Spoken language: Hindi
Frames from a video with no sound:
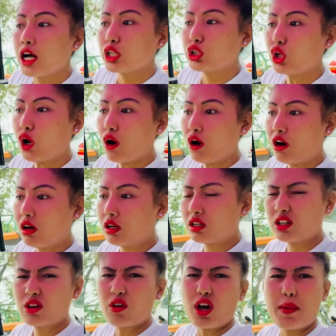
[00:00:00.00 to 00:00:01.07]
तो
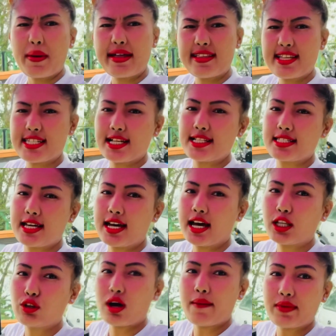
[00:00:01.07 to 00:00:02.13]
कोई बात नहीं चल जाएगा
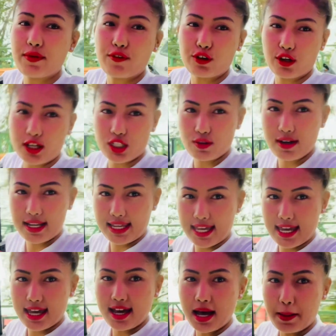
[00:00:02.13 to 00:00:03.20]
तो हमने फ़ोटो खिंचवा लिए
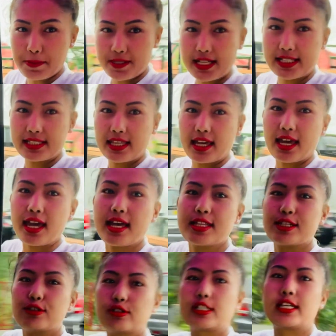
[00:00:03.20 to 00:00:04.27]
है अब चलते हैं
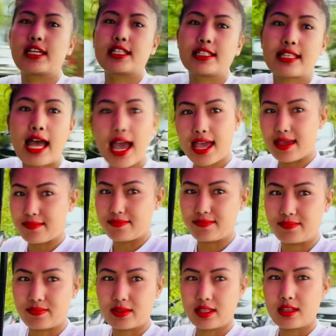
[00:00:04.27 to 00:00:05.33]
ड्यूटी टाइम
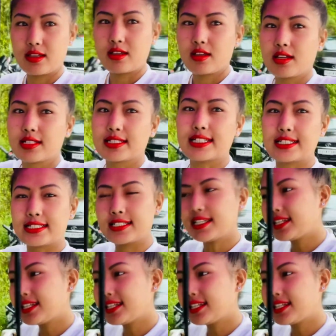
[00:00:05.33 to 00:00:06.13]
टन